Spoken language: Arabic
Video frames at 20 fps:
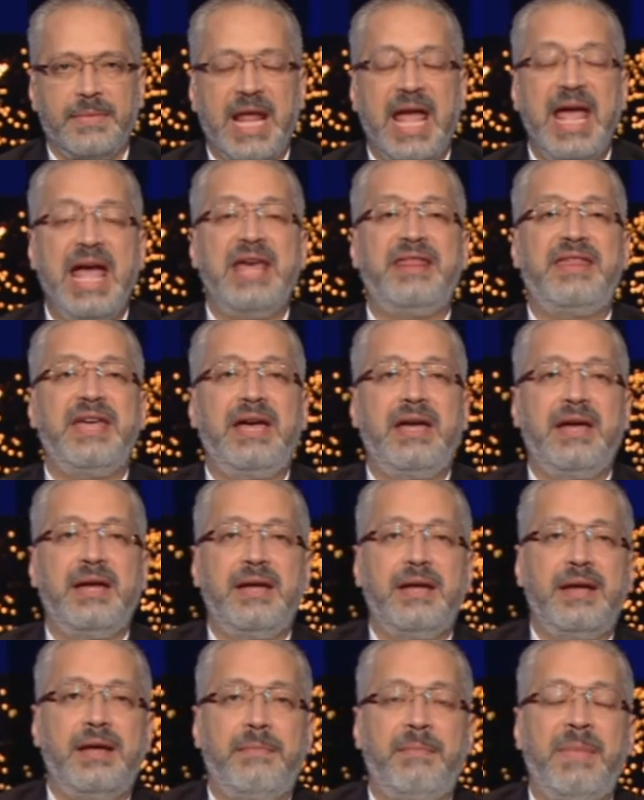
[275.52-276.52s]
هذا
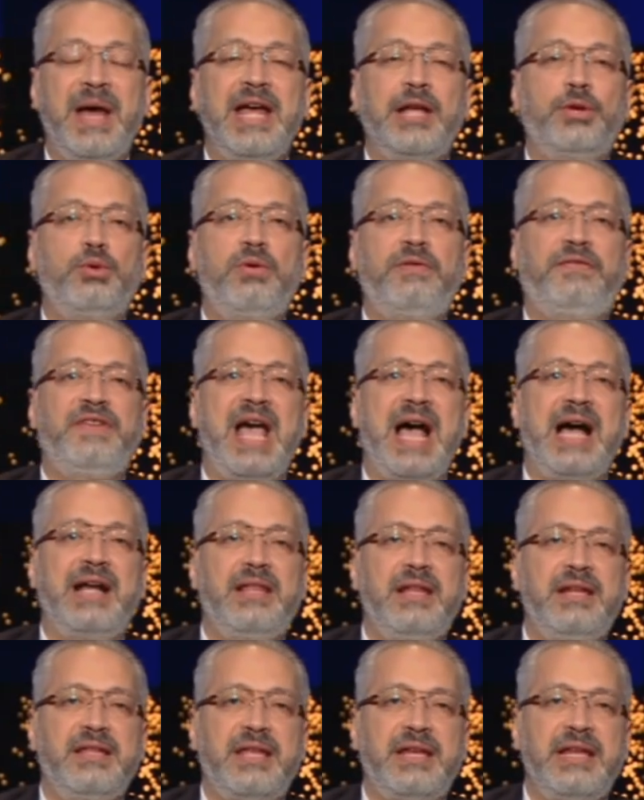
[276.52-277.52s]
ما يدور في
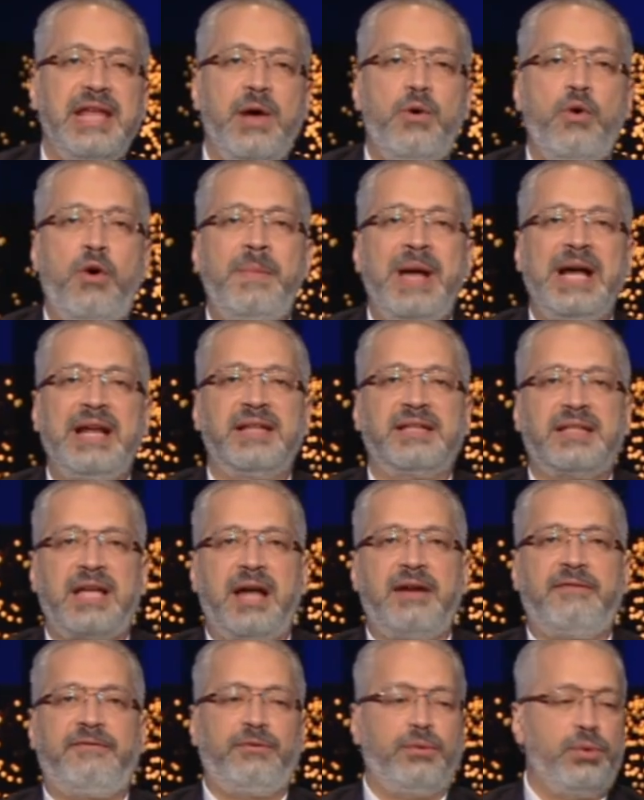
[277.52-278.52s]
عقل نتنياهو ومجلس
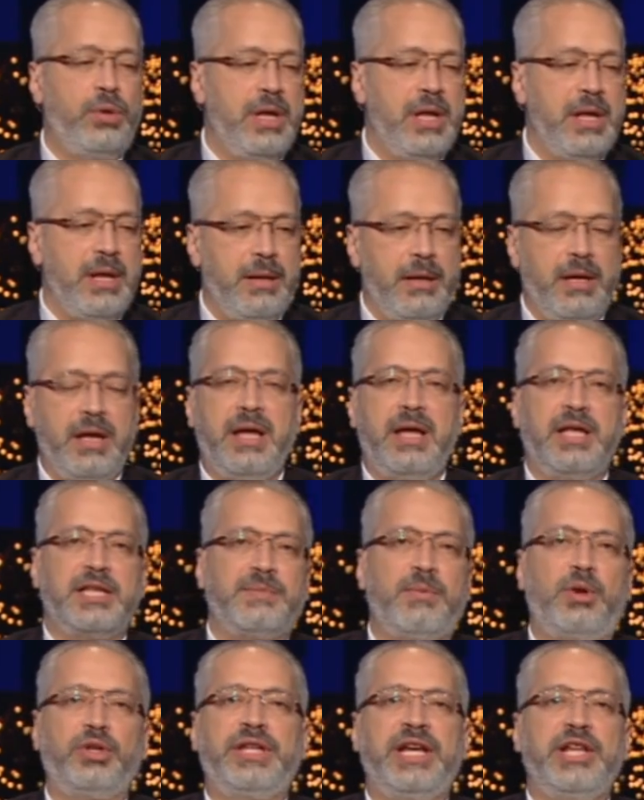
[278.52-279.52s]
حرفه آه،
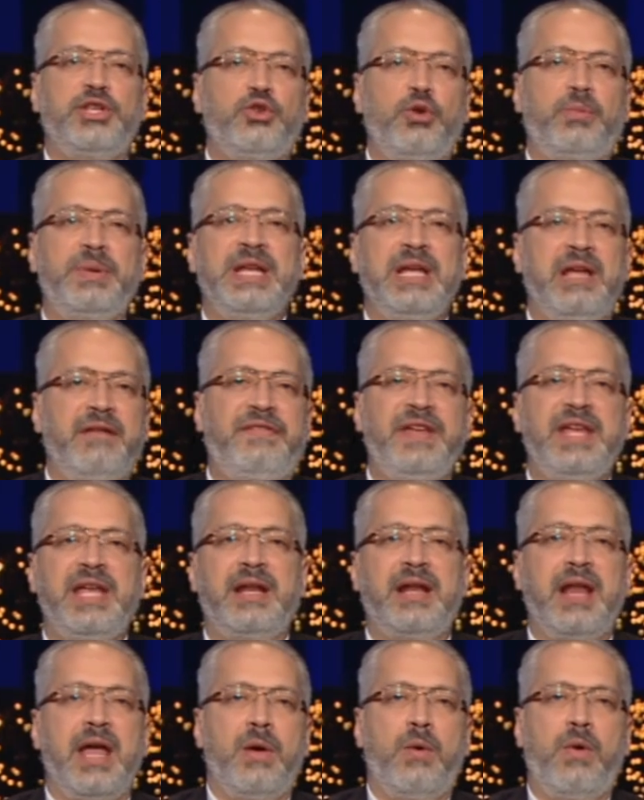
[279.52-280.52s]
سموتريتش
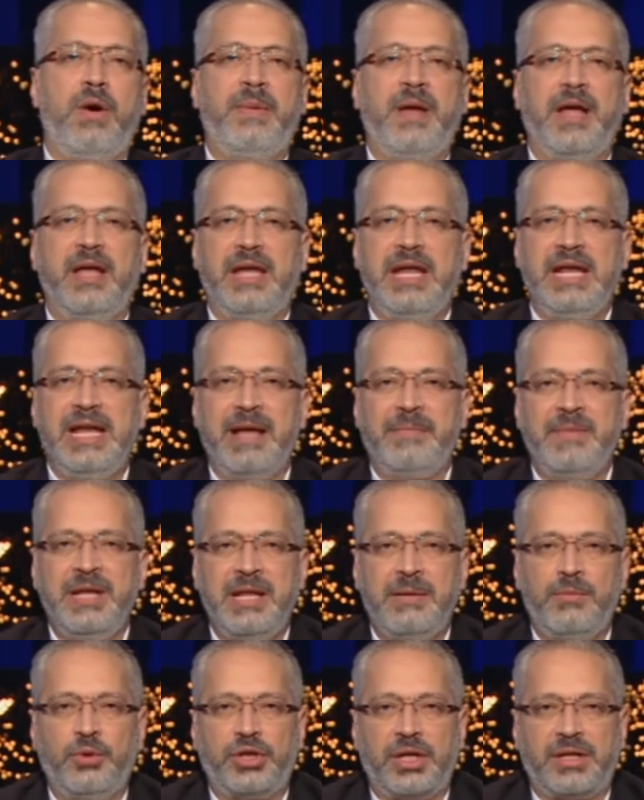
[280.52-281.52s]
وبن وباقي
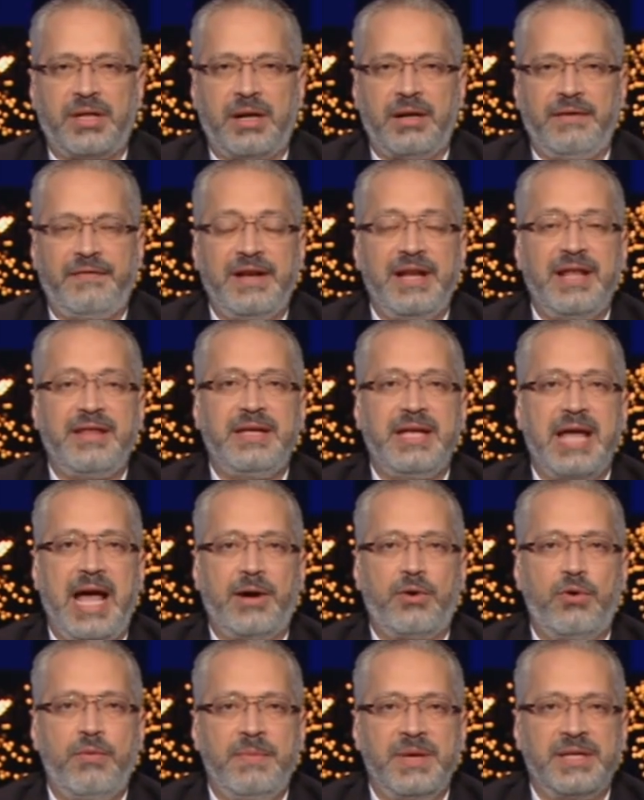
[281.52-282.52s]
اليمين المتطرف الذي
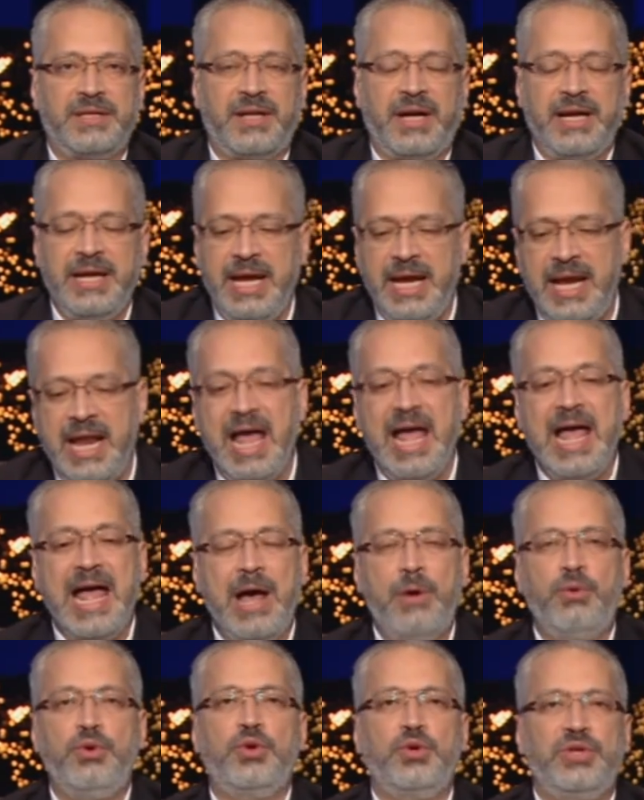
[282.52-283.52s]
يحكم إسرائيل
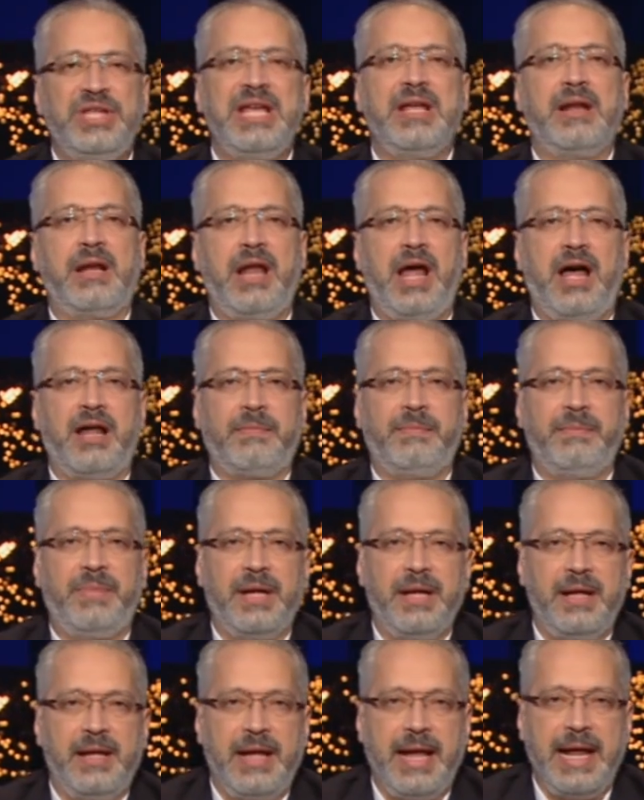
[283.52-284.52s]
أو يدير الحرب
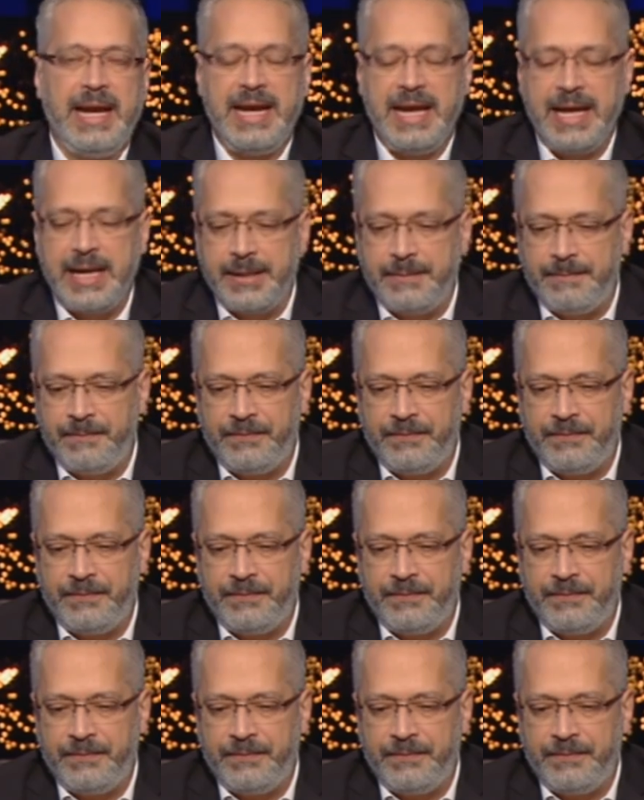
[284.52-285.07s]
الآن